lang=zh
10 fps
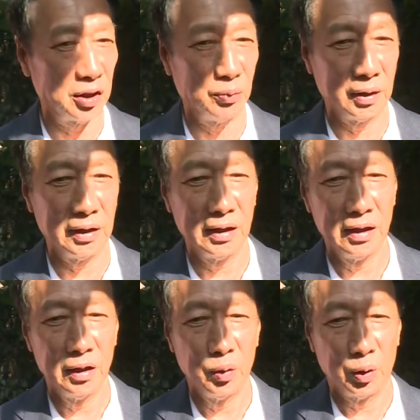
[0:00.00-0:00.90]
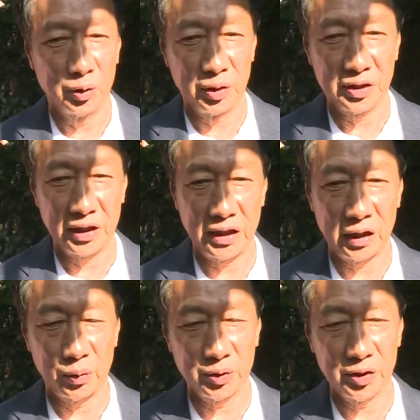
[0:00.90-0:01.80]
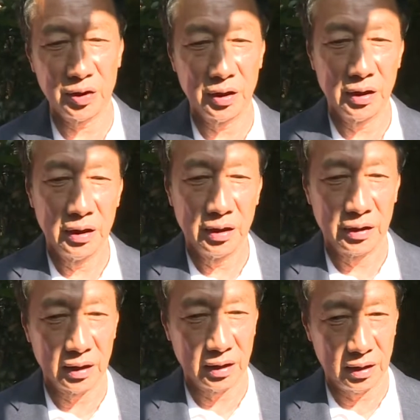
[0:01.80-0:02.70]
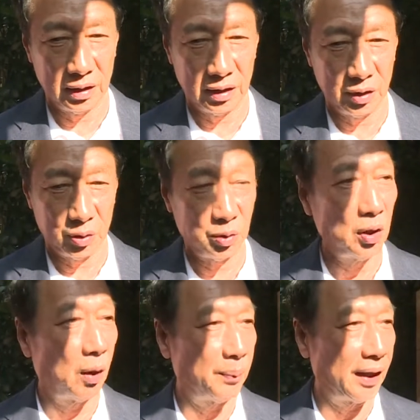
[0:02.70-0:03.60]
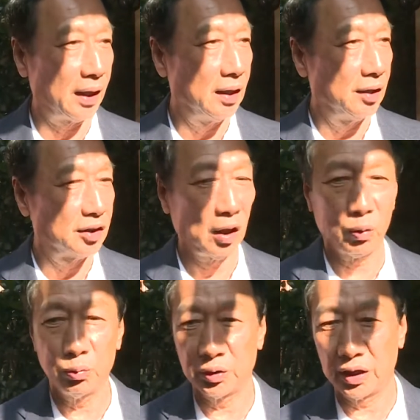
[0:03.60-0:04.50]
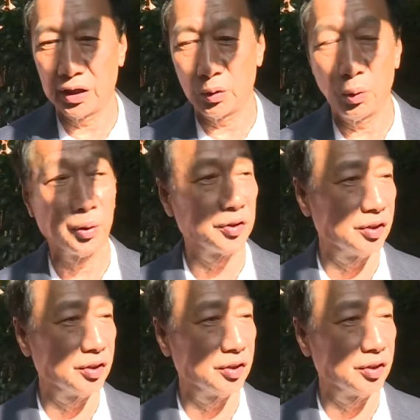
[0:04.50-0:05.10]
新闻，我觉得这些都是这个需要被照顾的一些弱